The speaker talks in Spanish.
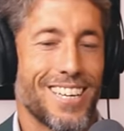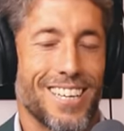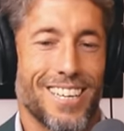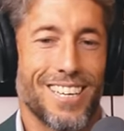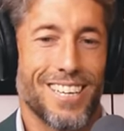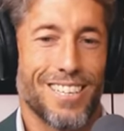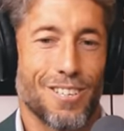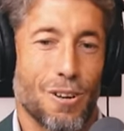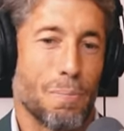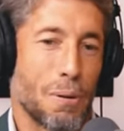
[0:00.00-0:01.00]
Eh,
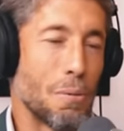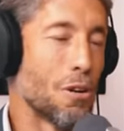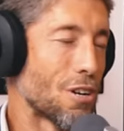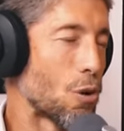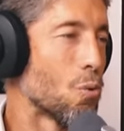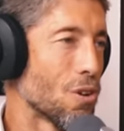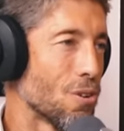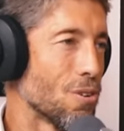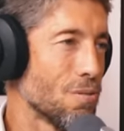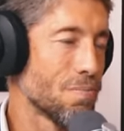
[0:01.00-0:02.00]
son los primeros
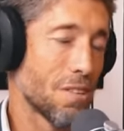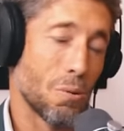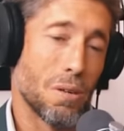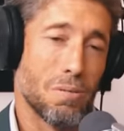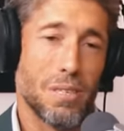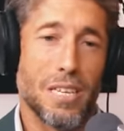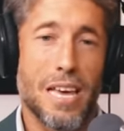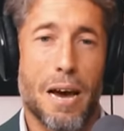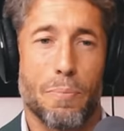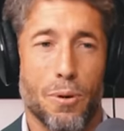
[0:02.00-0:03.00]
recuerdos, ¿no? Y bueno, y
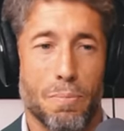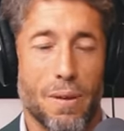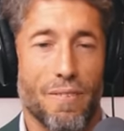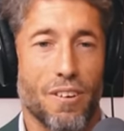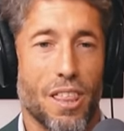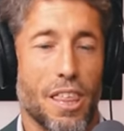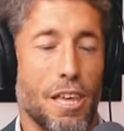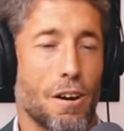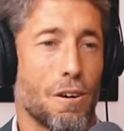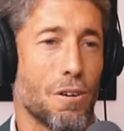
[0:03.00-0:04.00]
ya pues mi
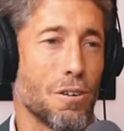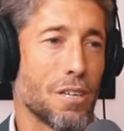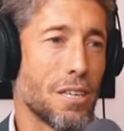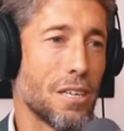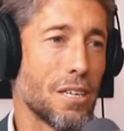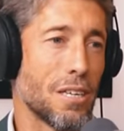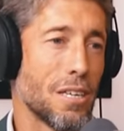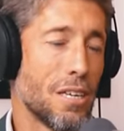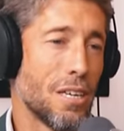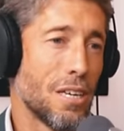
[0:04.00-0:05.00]
afición
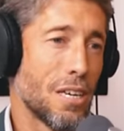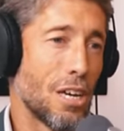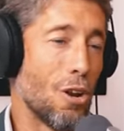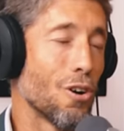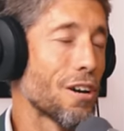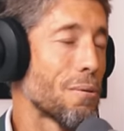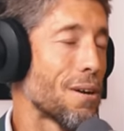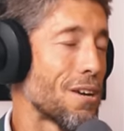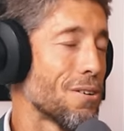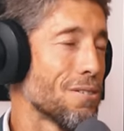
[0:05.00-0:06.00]
y, lo que
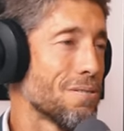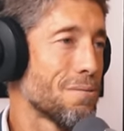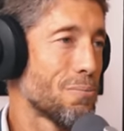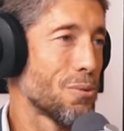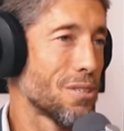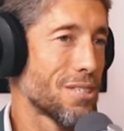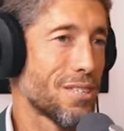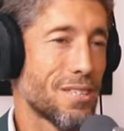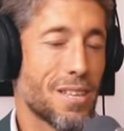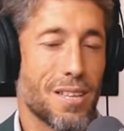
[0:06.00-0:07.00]
veo,
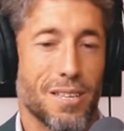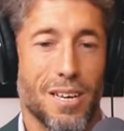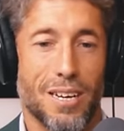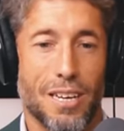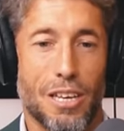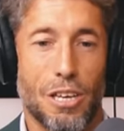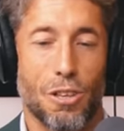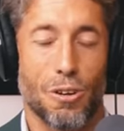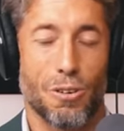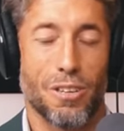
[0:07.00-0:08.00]
pues
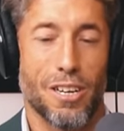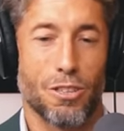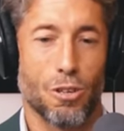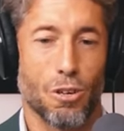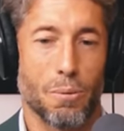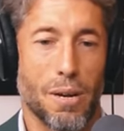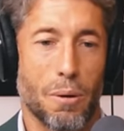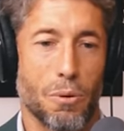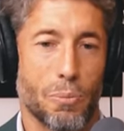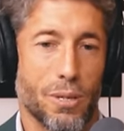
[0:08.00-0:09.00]
alrededor del toro
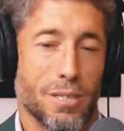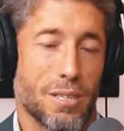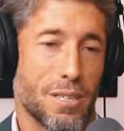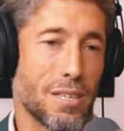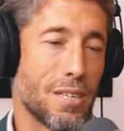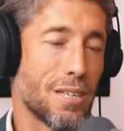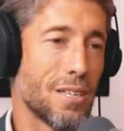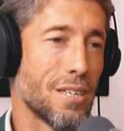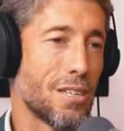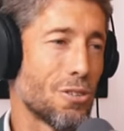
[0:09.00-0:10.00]
bravo, pues es
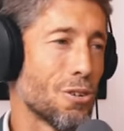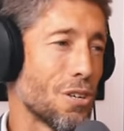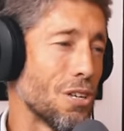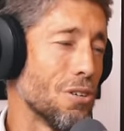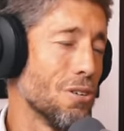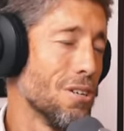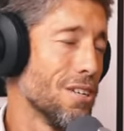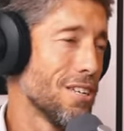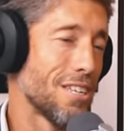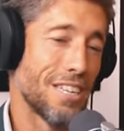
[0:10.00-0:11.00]
eh, el toreo.
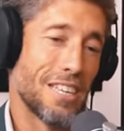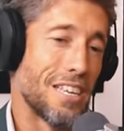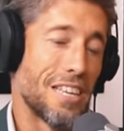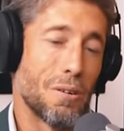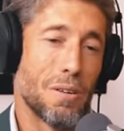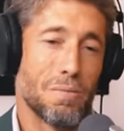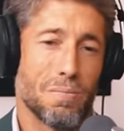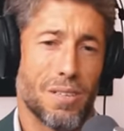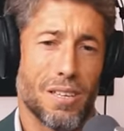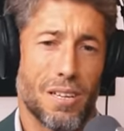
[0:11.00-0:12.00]
Y desde, bueno,
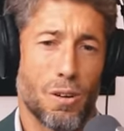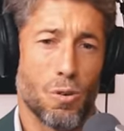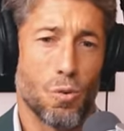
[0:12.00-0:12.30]
desde los